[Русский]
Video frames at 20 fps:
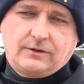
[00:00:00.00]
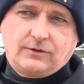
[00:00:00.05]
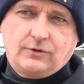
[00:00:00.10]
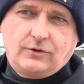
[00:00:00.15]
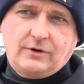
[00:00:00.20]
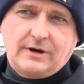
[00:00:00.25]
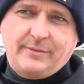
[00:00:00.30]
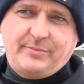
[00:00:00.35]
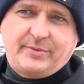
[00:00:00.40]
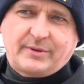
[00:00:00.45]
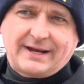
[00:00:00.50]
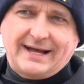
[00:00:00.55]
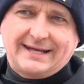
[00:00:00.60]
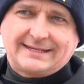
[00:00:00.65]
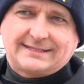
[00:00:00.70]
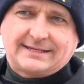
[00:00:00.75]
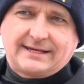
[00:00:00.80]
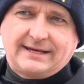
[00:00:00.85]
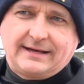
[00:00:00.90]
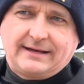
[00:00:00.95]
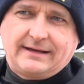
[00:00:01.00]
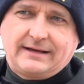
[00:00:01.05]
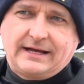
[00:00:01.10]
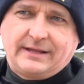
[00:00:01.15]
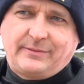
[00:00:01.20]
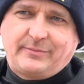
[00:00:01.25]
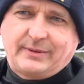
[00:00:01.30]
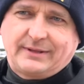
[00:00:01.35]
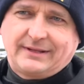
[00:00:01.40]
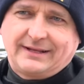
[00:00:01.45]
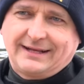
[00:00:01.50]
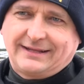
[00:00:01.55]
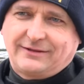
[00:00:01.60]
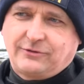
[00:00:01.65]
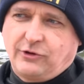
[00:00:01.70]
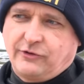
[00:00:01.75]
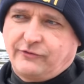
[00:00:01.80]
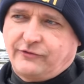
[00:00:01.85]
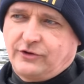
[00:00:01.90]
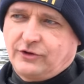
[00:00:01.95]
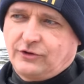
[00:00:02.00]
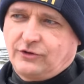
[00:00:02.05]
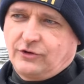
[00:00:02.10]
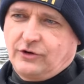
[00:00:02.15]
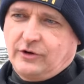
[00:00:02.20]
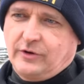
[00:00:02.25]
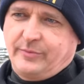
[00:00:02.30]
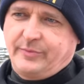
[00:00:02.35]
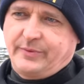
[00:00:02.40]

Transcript: Ну, операция от подготовки до